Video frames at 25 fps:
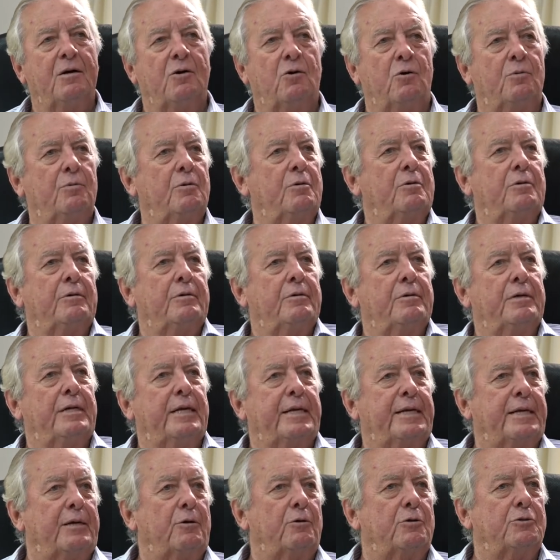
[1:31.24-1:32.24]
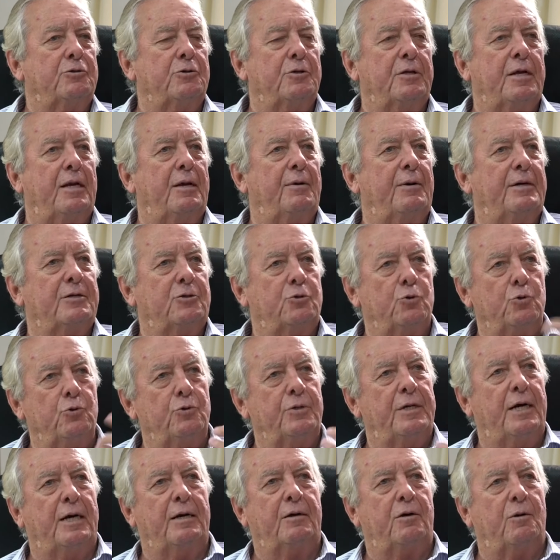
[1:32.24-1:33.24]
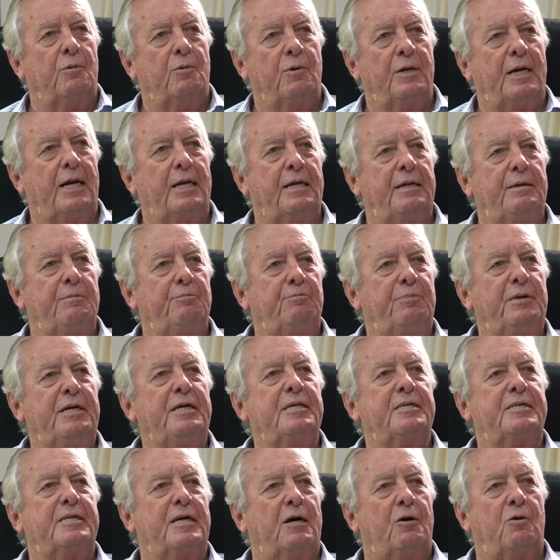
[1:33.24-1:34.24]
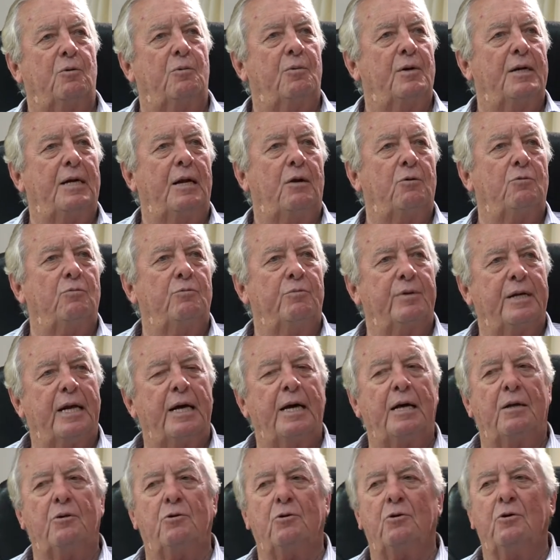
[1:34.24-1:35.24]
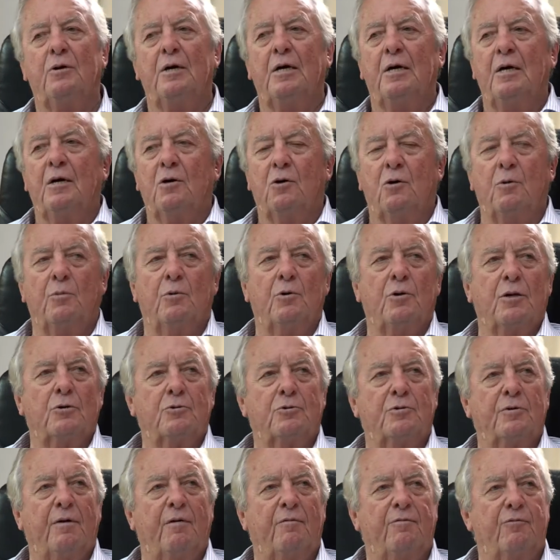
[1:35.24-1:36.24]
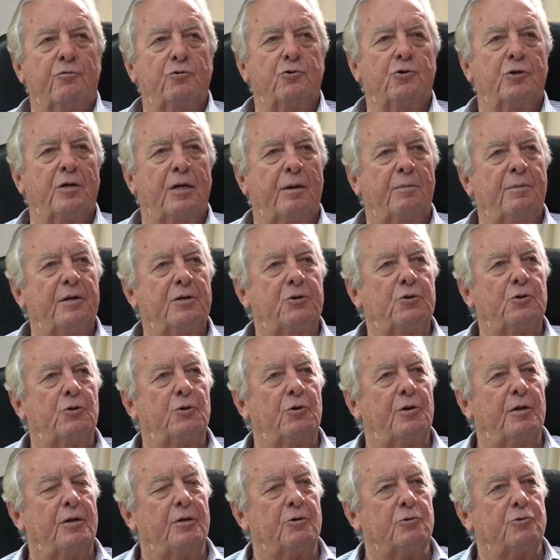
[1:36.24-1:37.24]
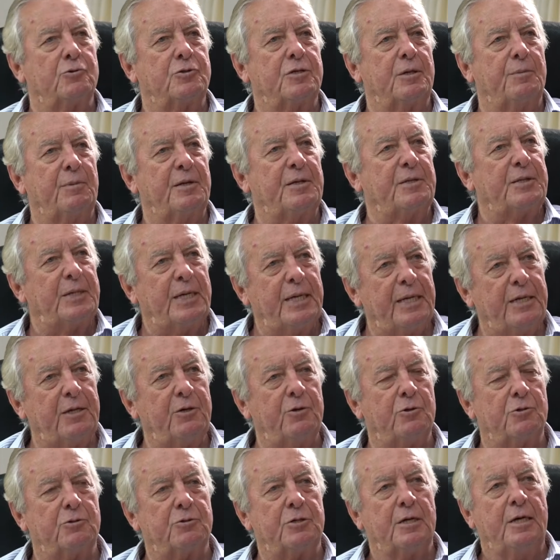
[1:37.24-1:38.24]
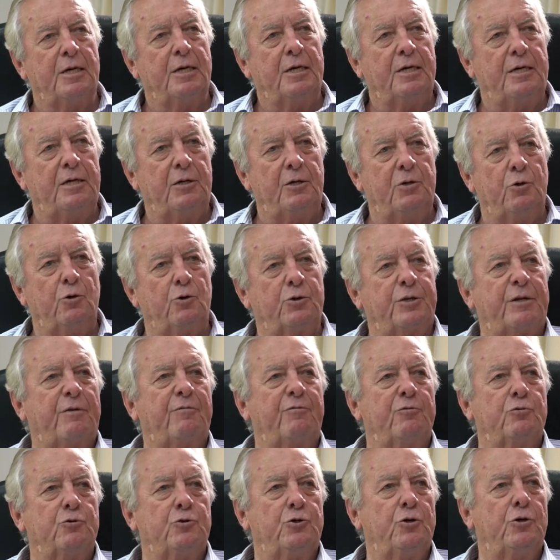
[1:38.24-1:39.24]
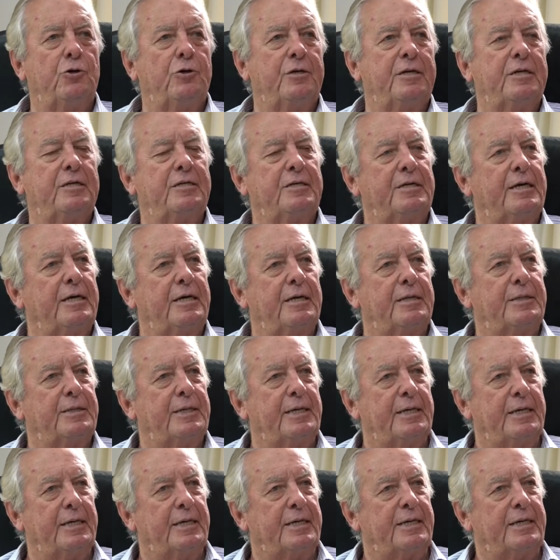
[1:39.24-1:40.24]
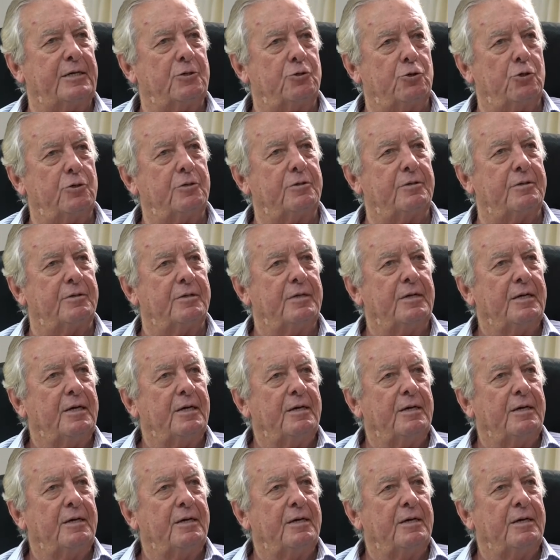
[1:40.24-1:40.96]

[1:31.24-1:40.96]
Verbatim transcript: como la recolección de la basura, como la limpieza, como el alumbrado, como los, el eh, funcionamiento de los cementerios y otras funciones este, que son